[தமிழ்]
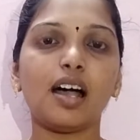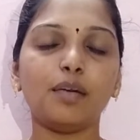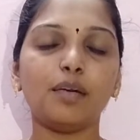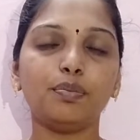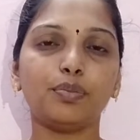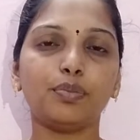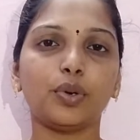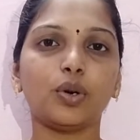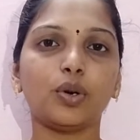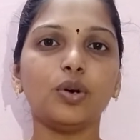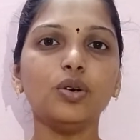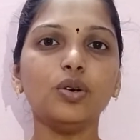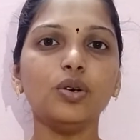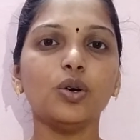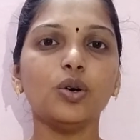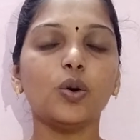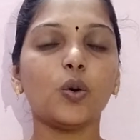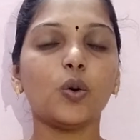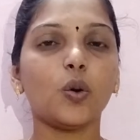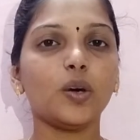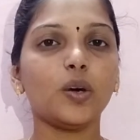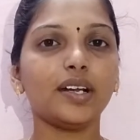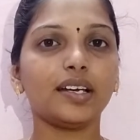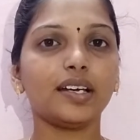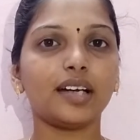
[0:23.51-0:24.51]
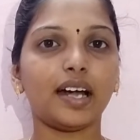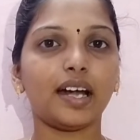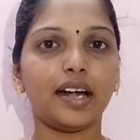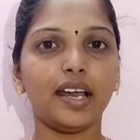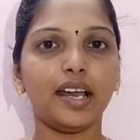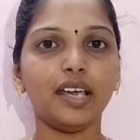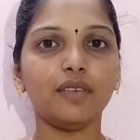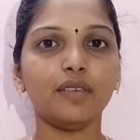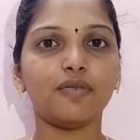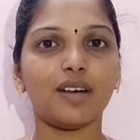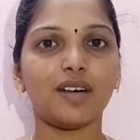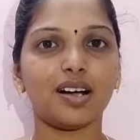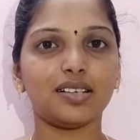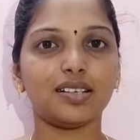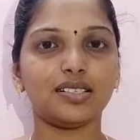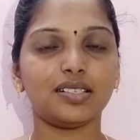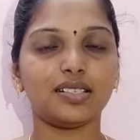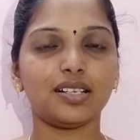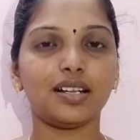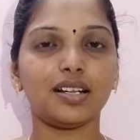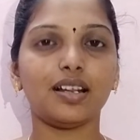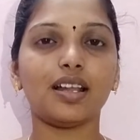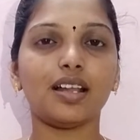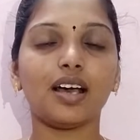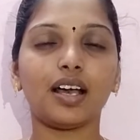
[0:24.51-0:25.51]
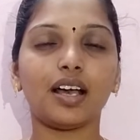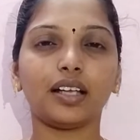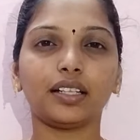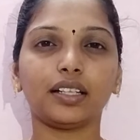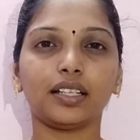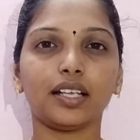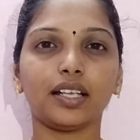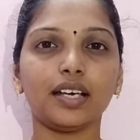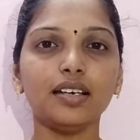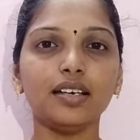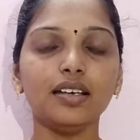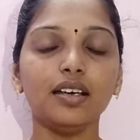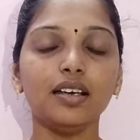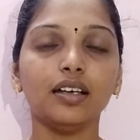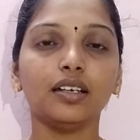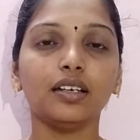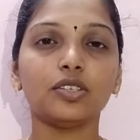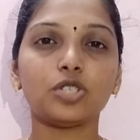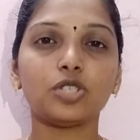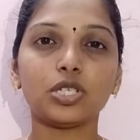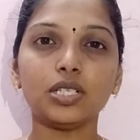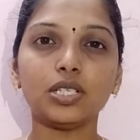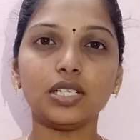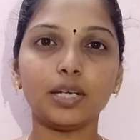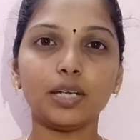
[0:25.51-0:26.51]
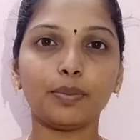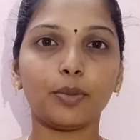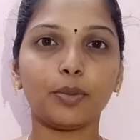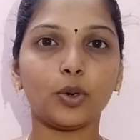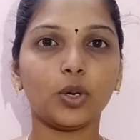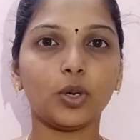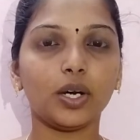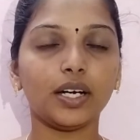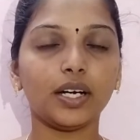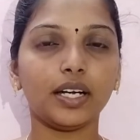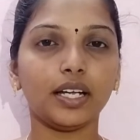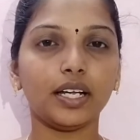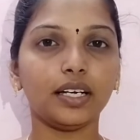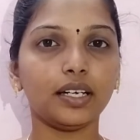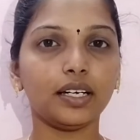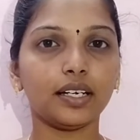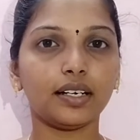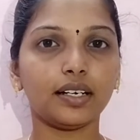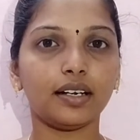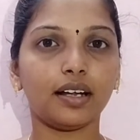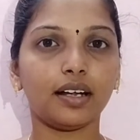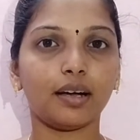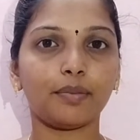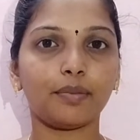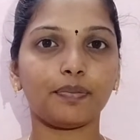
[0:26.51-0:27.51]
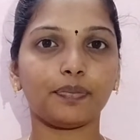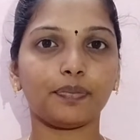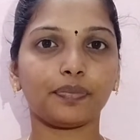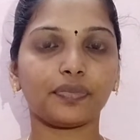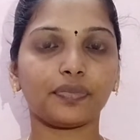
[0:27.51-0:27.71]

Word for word: அப்போது ஒரு கடை வாசலில் அந்த சின்ன பொண்ணு நின்றுடுறா